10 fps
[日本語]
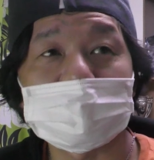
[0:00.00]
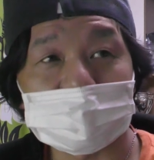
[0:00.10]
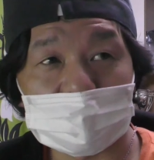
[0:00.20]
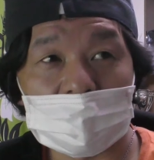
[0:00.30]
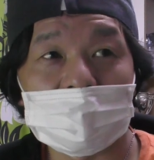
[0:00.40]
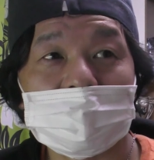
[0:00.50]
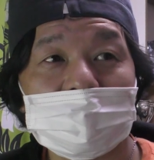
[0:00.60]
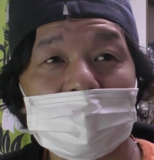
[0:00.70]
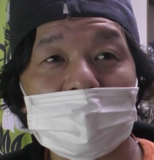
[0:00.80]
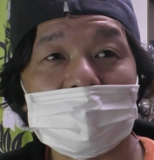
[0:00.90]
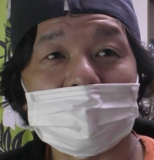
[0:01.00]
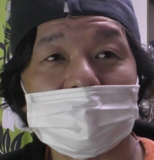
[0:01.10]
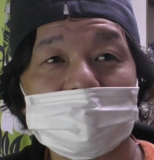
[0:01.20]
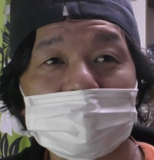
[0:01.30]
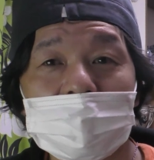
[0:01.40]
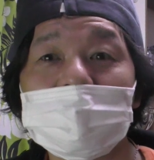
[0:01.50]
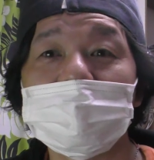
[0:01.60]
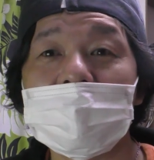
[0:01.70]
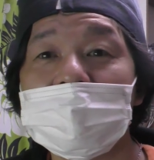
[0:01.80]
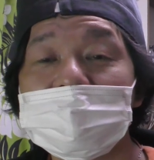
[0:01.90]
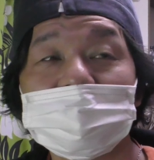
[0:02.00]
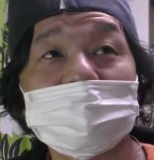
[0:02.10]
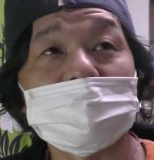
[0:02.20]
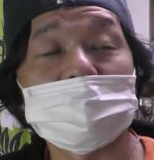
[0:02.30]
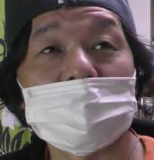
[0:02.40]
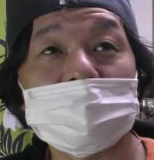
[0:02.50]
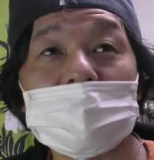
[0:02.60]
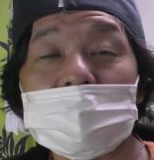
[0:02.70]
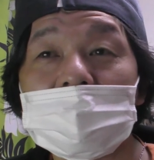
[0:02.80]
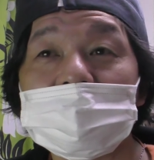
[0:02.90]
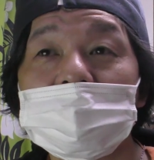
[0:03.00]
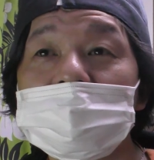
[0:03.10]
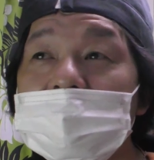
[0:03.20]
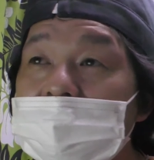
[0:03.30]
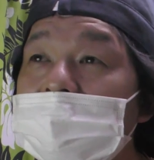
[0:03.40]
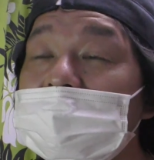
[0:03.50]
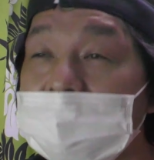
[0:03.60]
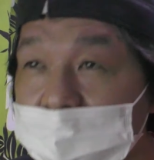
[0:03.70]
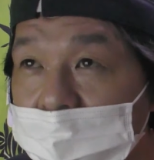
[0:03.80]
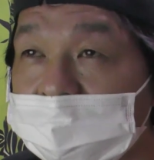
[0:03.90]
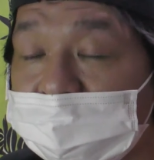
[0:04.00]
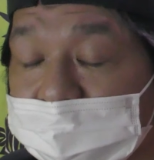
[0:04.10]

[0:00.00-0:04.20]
とか、えー、その辺をね、ちょっと説明したいなと思ってたんですけど、